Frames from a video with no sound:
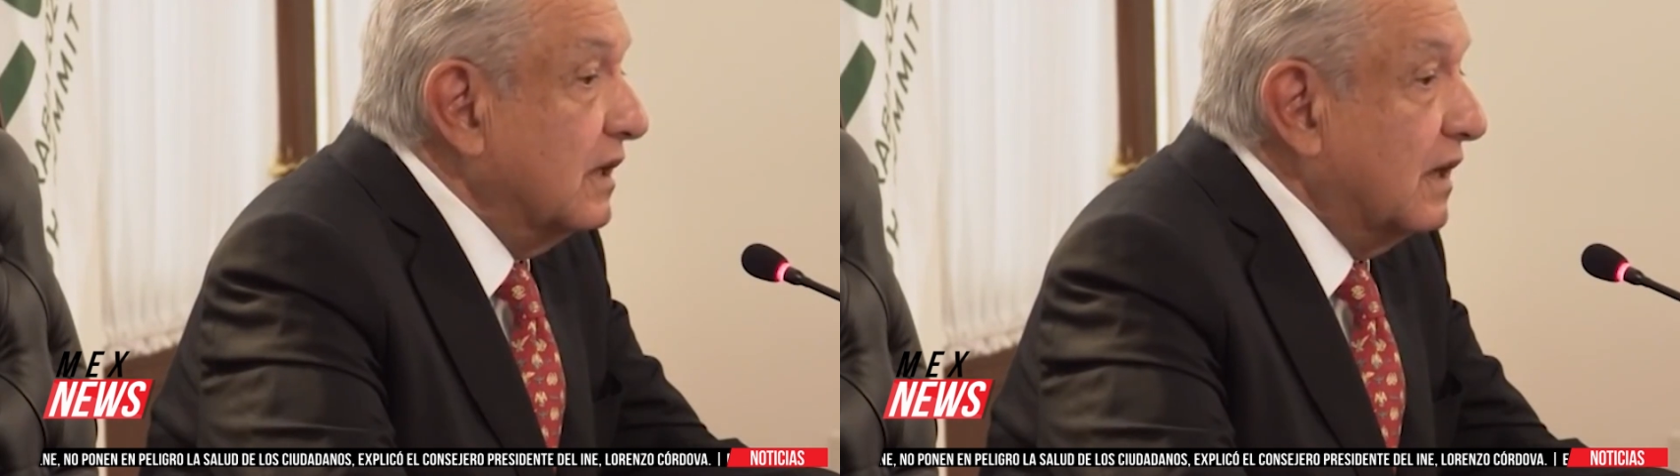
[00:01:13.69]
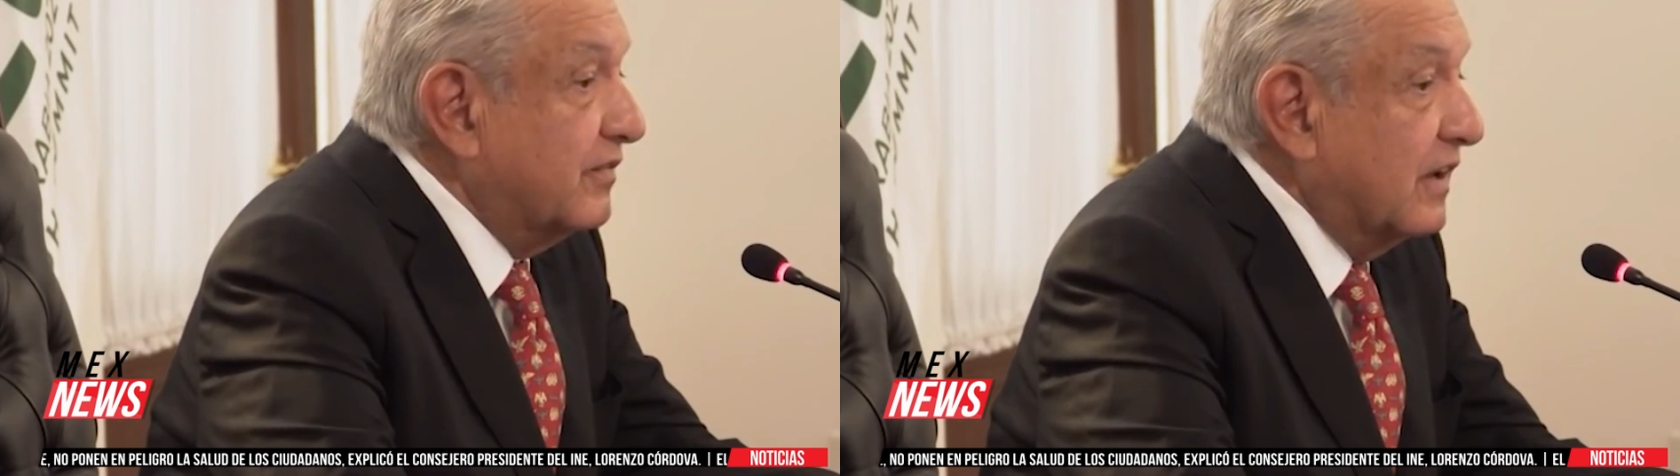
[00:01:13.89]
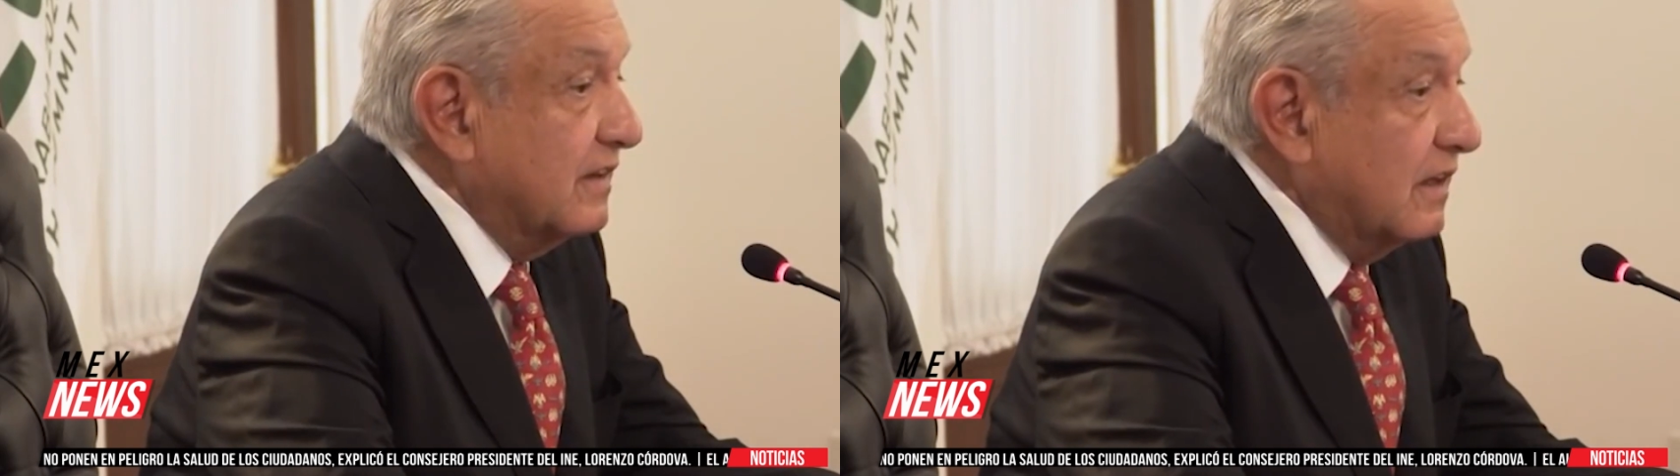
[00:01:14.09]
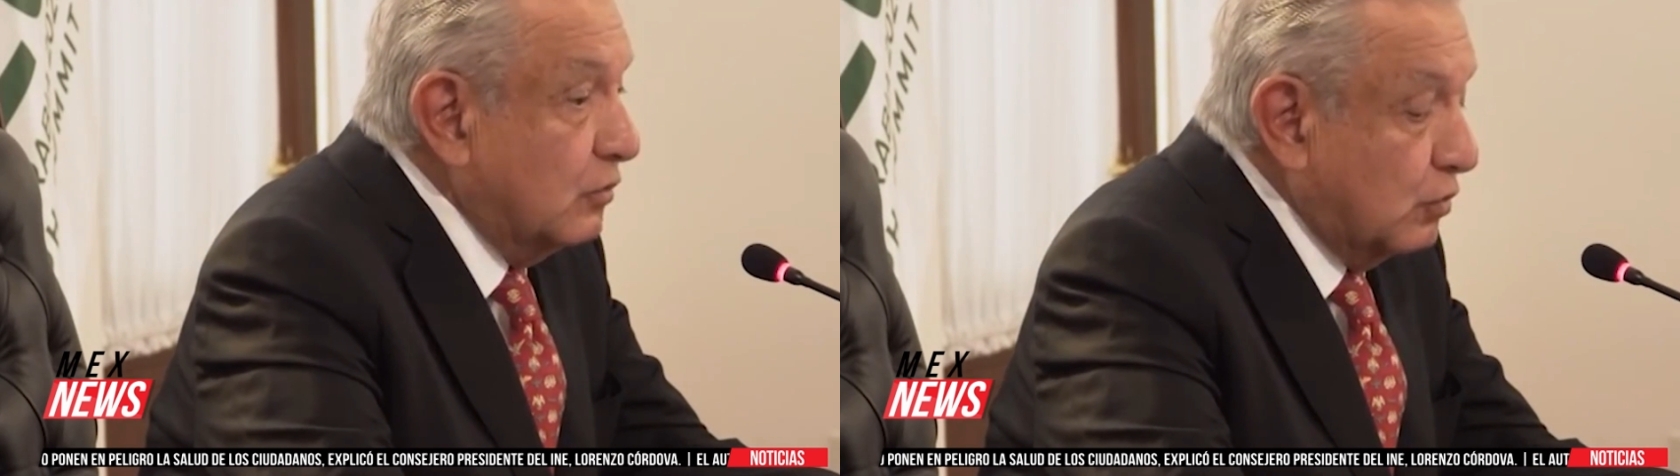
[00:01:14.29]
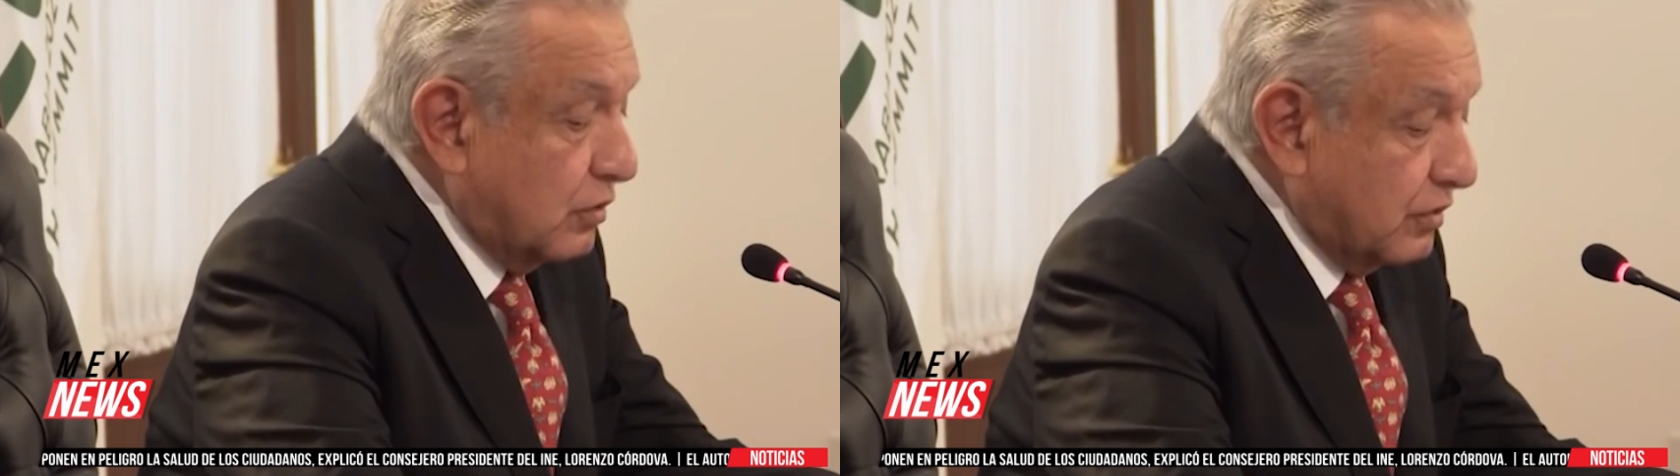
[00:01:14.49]
el afán de
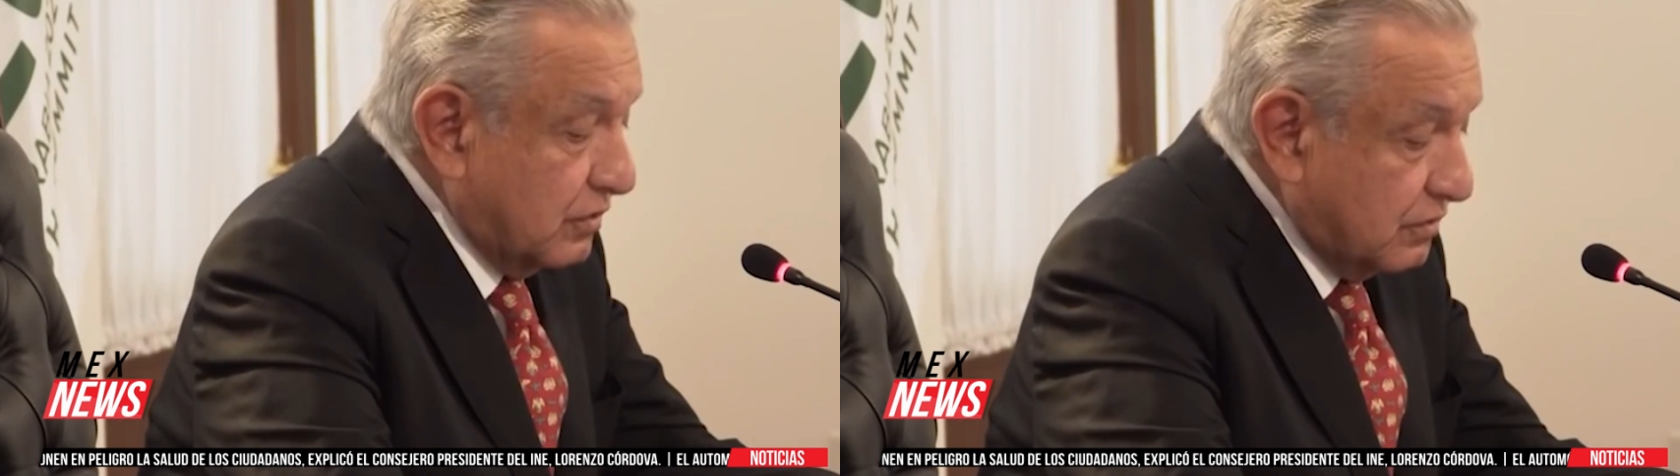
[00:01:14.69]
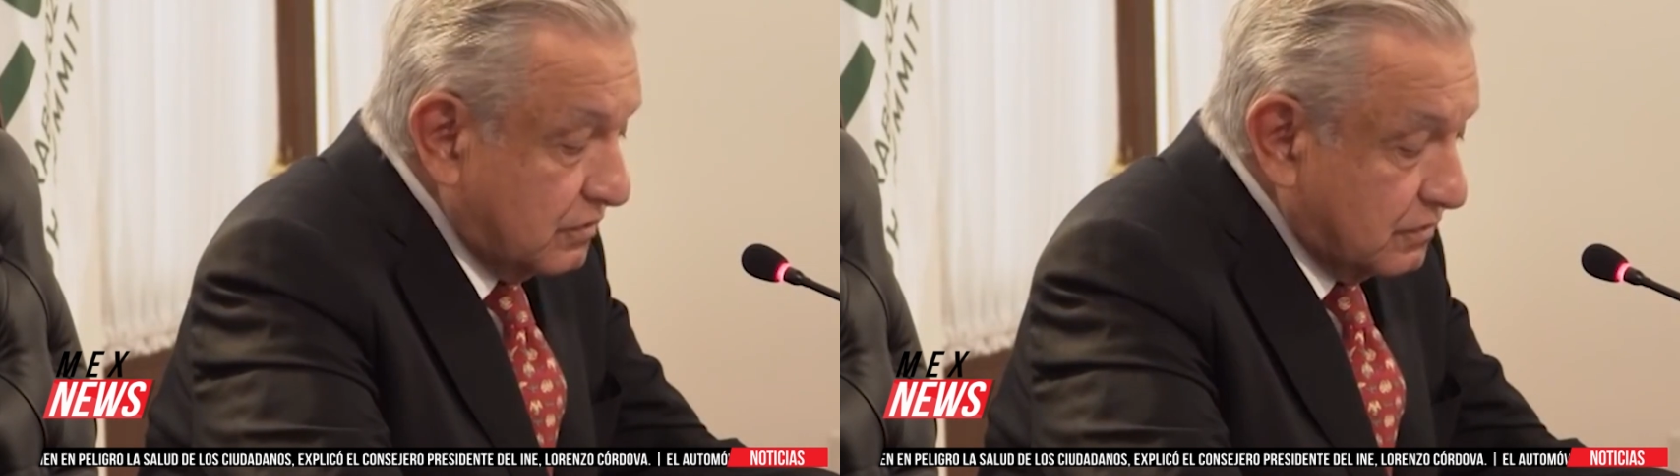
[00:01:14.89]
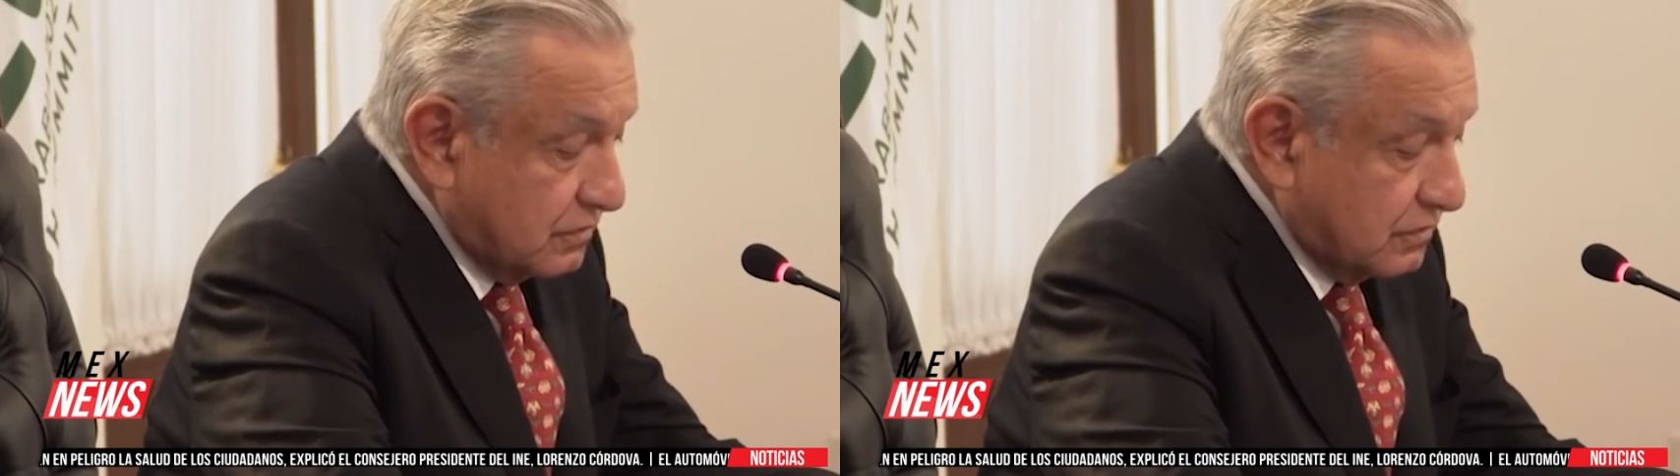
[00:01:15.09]
lucro.